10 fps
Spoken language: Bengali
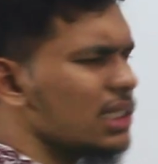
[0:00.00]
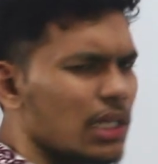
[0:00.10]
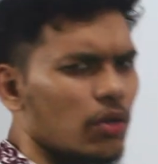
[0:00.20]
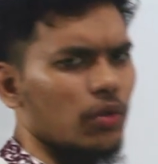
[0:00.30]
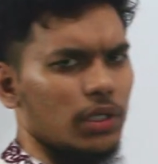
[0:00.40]

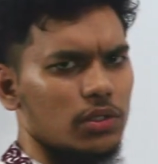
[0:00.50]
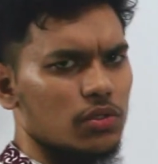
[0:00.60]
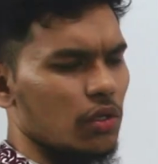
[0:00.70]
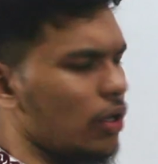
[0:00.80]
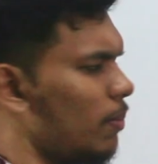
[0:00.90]
চিন্তা করি
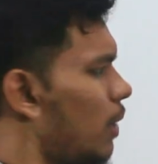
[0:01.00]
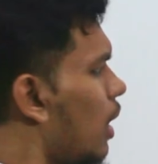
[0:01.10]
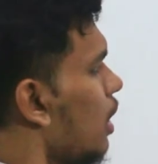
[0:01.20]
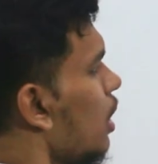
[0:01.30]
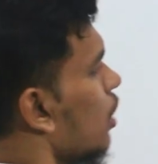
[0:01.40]
চলো
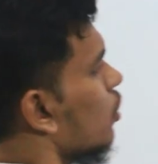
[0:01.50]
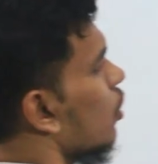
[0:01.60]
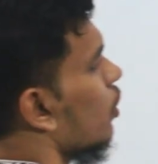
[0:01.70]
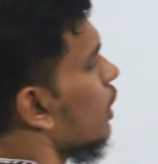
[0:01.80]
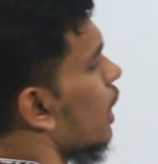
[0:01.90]
আমরা
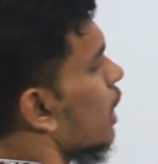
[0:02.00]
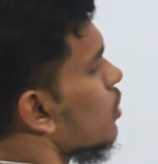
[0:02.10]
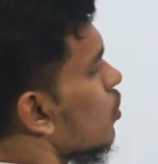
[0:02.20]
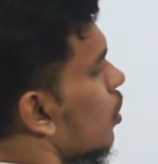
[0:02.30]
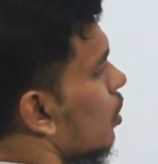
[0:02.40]
ধরো এটা
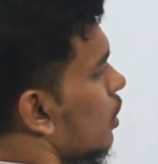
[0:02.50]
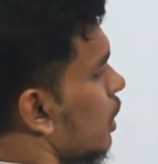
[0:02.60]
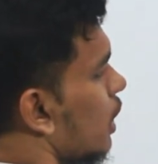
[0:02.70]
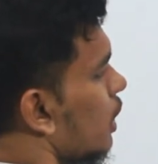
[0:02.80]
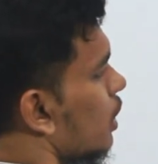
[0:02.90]
এক্স
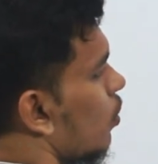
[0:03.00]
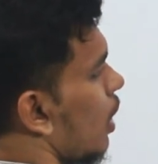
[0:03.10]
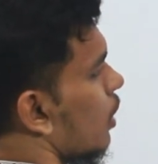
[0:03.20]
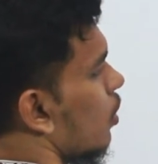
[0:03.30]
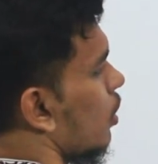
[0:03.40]
কোঅর্ডিনেট এটা
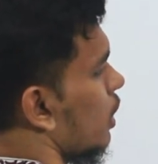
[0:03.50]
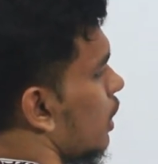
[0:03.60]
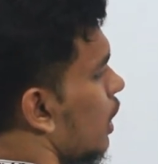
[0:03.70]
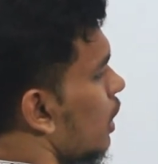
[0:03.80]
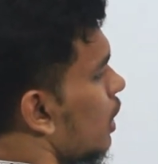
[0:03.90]
ওয়াই
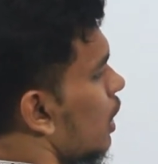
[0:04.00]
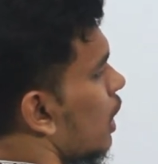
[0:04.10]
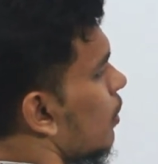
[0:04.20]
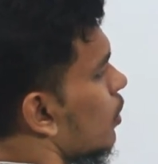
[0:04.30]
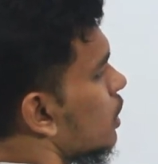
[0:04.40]
কোঅর্ডিনেট
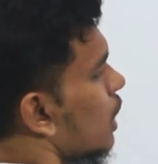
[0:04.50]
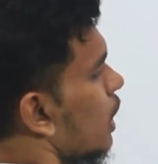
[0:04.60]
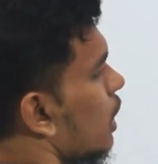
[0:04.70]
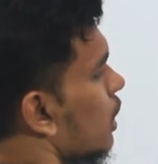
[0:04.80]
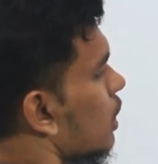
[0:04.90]
এবং
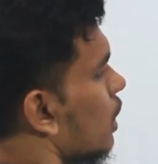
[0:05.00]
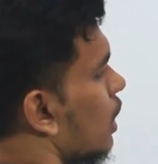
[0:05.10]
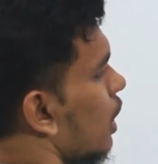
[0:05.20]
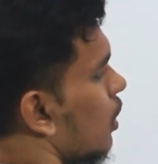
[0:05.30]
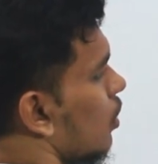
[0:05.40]
সেই ক্ষেত্রে
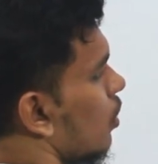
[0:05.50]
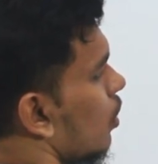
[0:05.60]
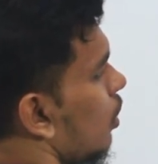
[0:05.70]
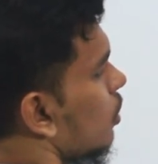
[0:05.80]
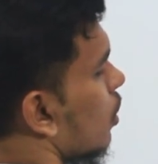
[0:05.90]
খেয়াল
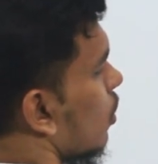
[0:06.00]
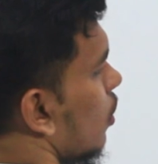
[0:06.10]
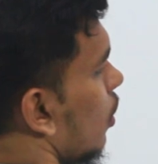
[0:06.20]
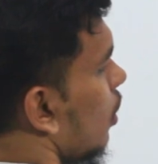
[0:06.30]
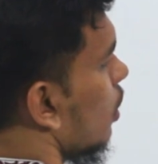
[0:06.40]
করো ধরো